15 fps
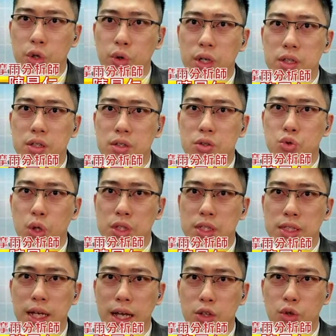哦，因为最
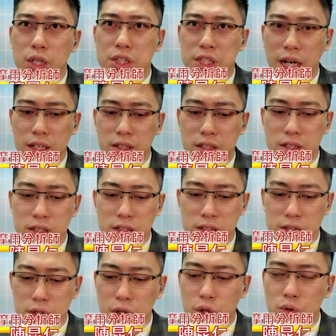近大家都在抢那
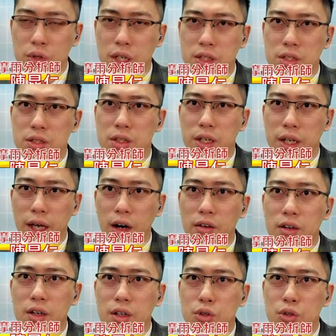个车用电子的料。